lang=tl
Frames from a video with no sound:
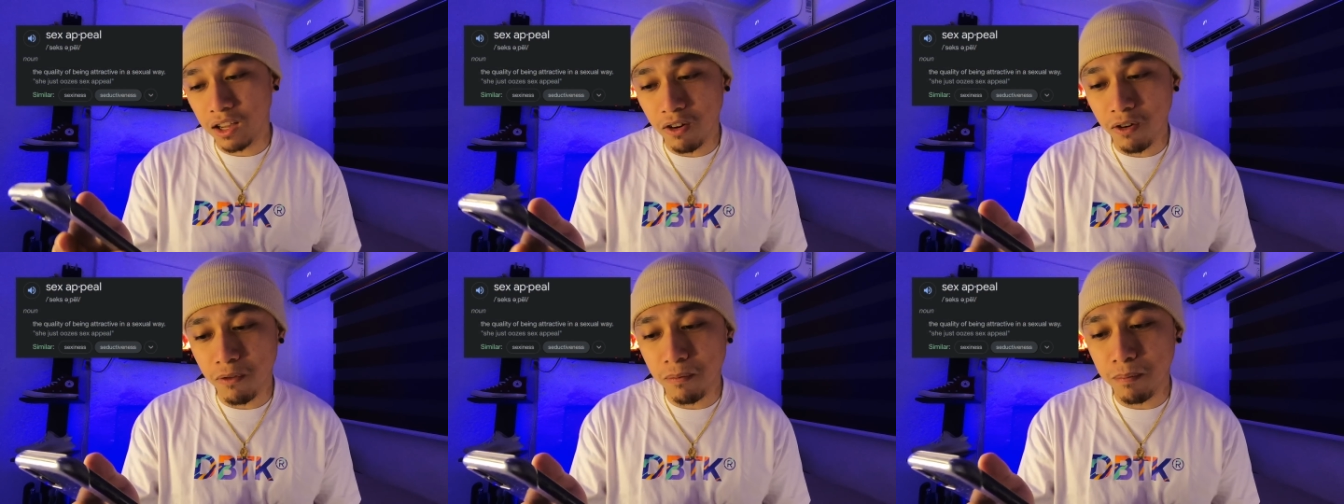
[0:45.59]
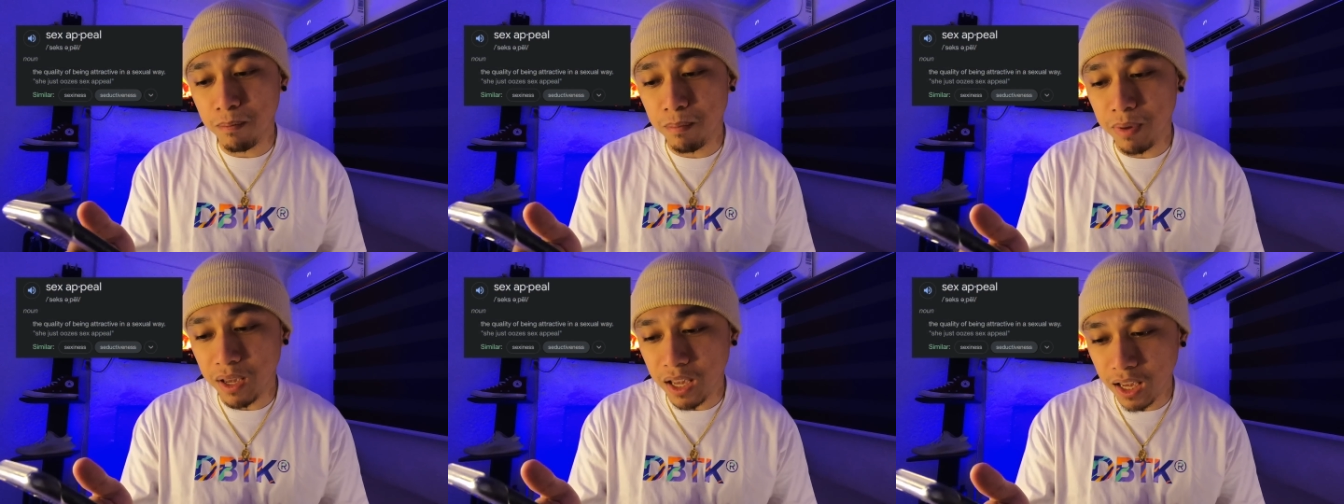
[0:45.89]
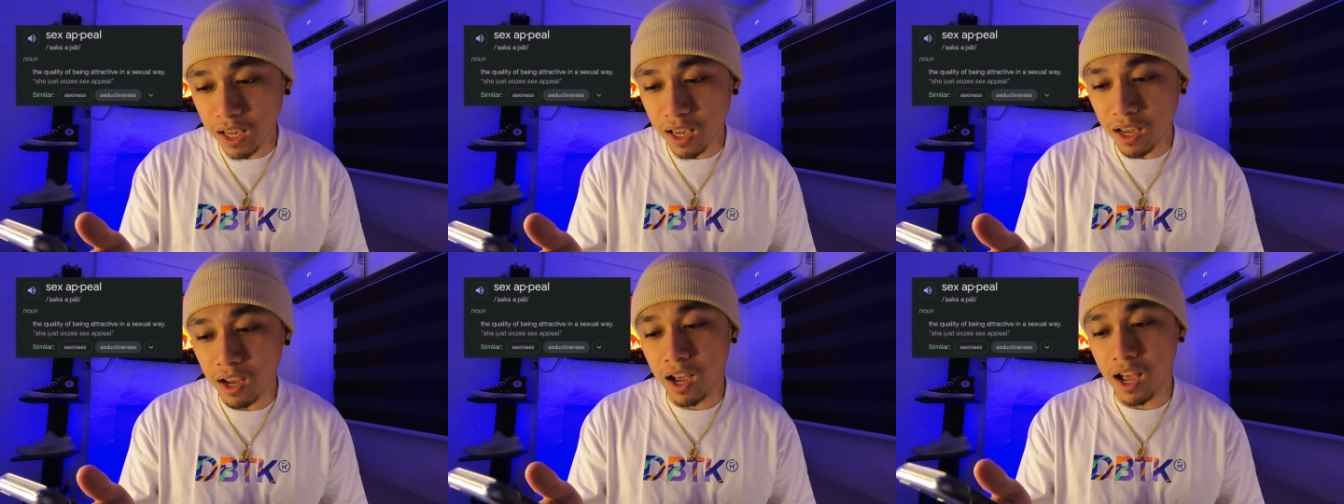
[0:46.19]
of
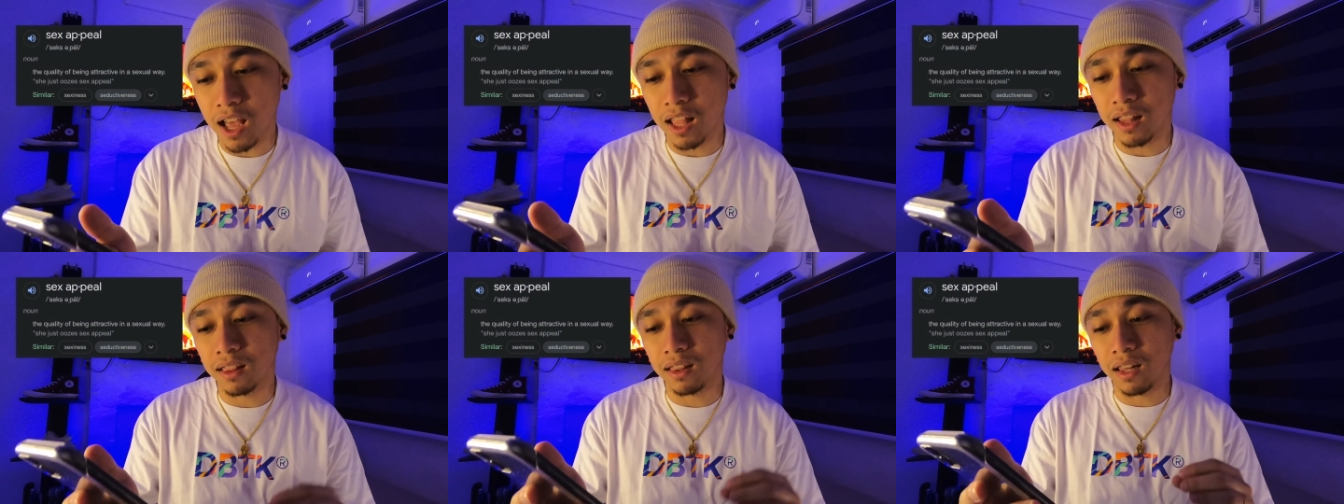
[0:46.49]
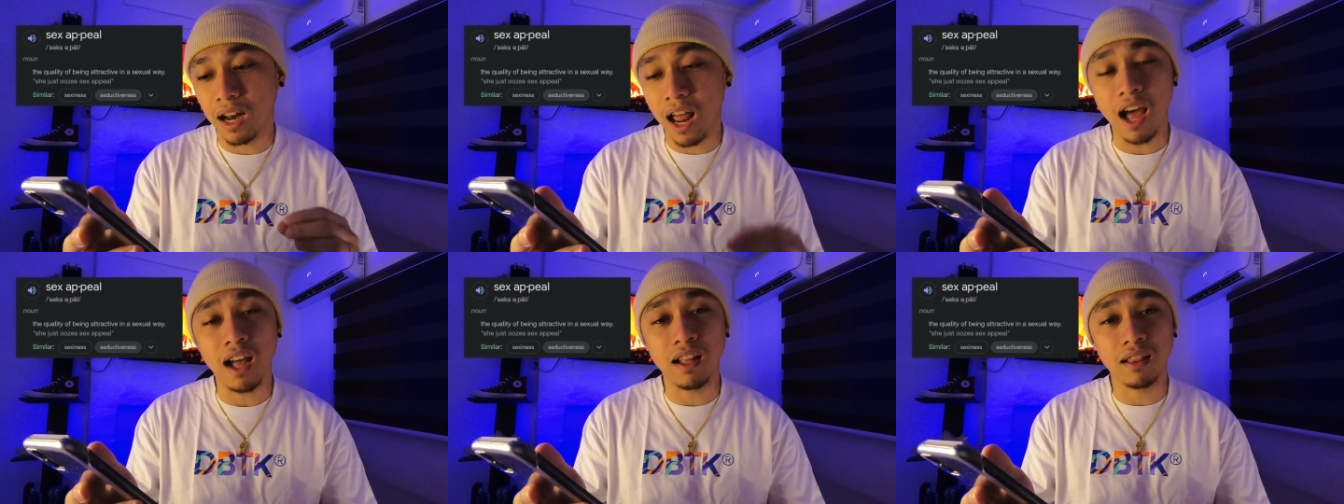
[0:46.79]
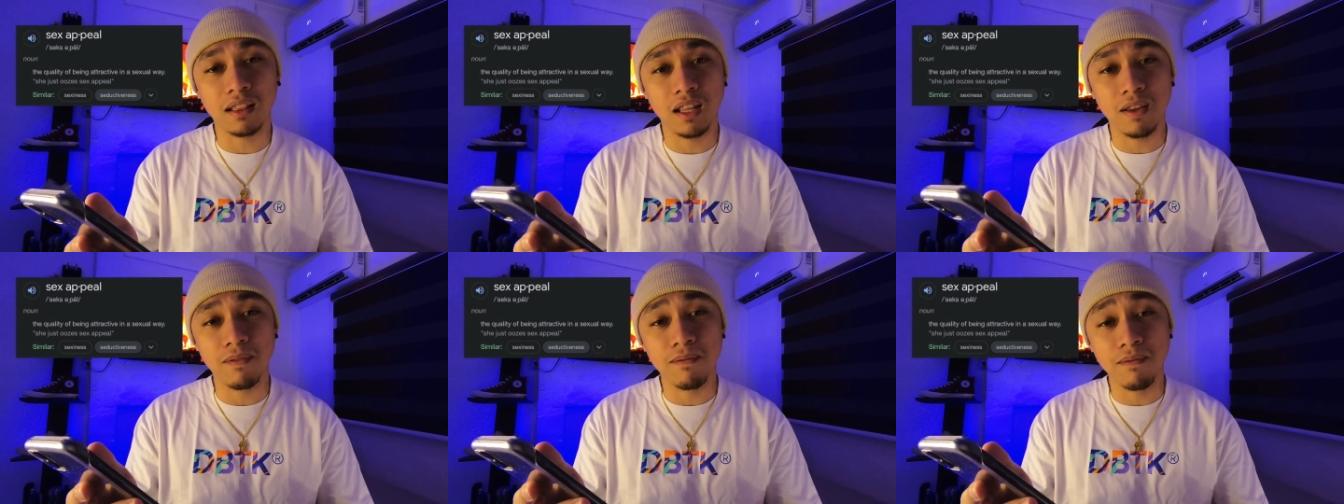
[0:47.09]
being
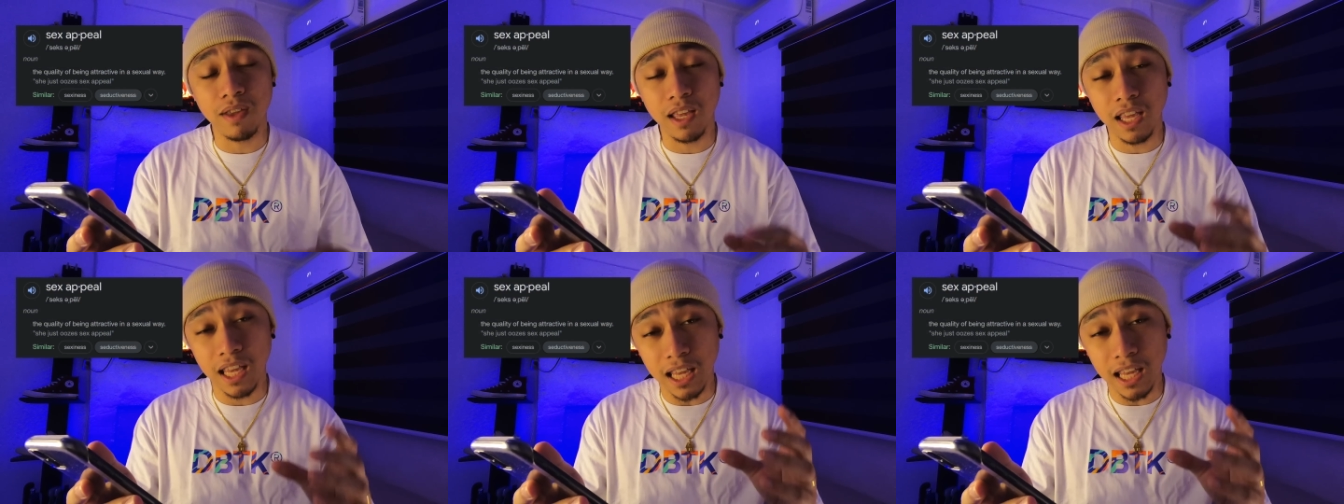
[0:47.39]
attractive